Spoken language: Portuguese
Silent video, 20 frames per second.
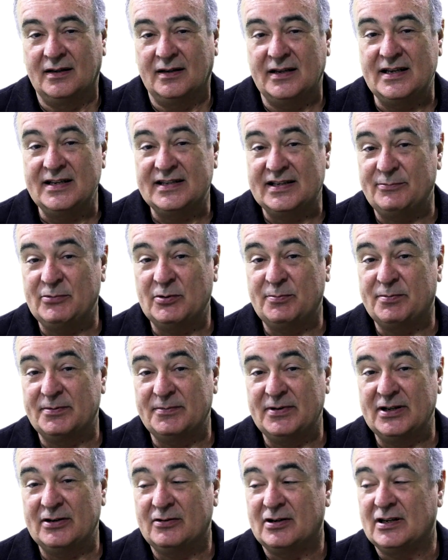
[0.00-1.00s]
Esse é meu
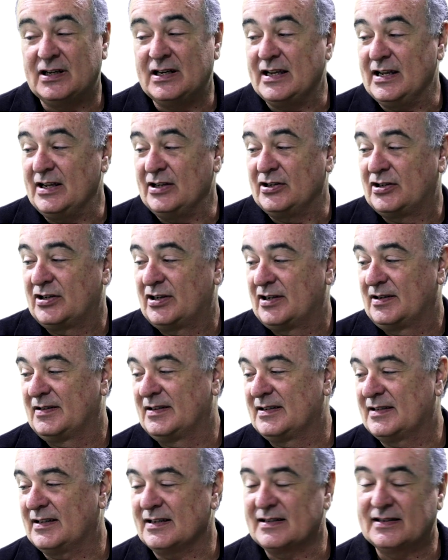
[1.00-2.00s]
primeiro cliente,
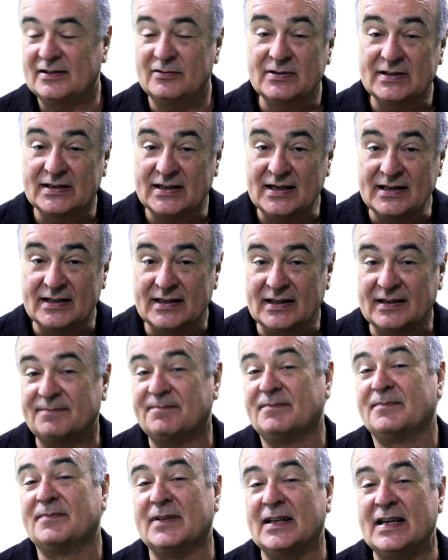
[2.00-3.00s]
Estação Center.
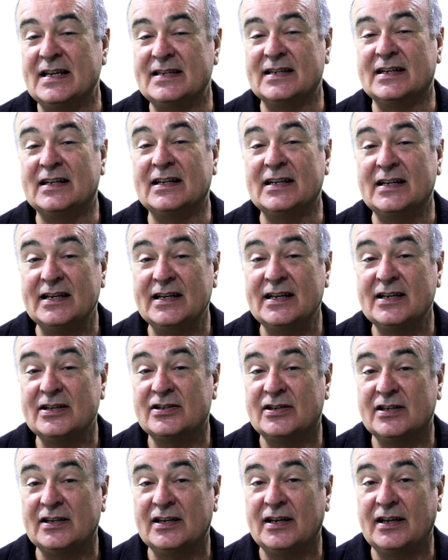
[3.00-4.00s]
Esse
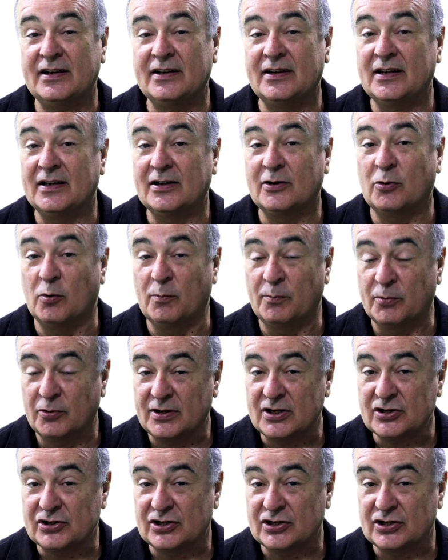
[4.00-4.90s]
cliente eh, comprou da